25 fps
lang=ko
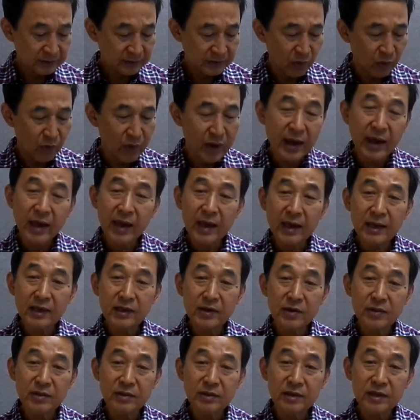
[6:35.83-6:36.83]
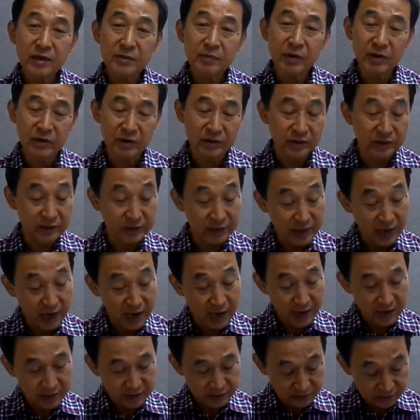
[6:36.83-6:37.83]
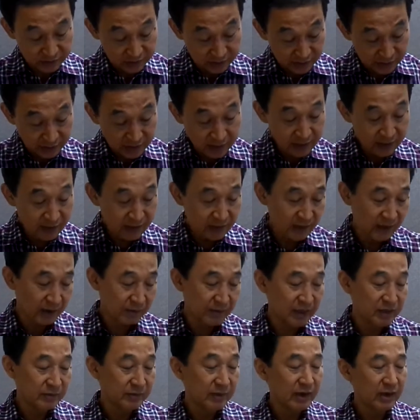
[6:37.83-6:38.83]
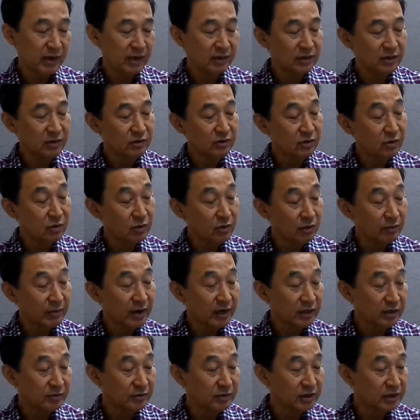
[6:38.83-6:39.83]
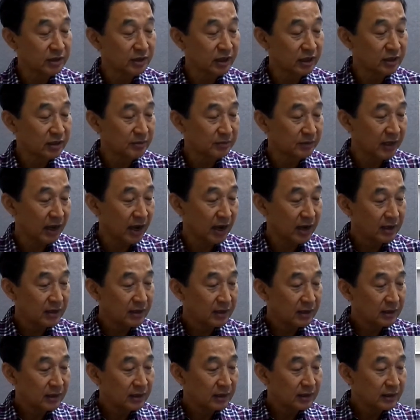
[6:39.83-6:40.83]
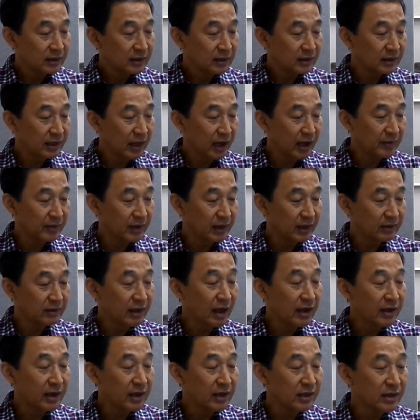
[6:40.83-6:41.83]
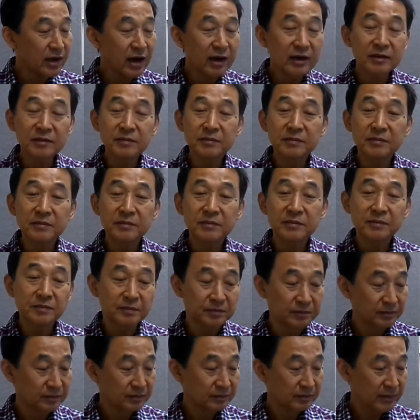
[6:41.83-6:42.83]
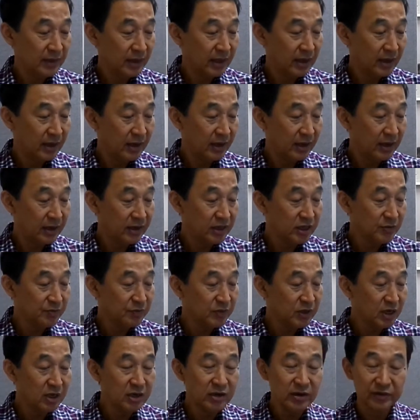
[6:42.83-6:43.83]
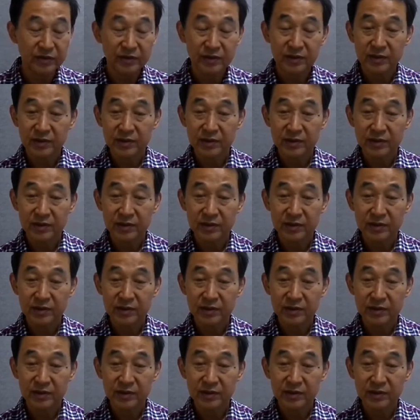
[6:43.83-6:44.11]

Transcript: 왜 이런 일이 벌어졌느냐 이거 이제 제가 마지막까지 읽고 말씀을 드리겠습니다. 그 다음에 탈의 사금 17년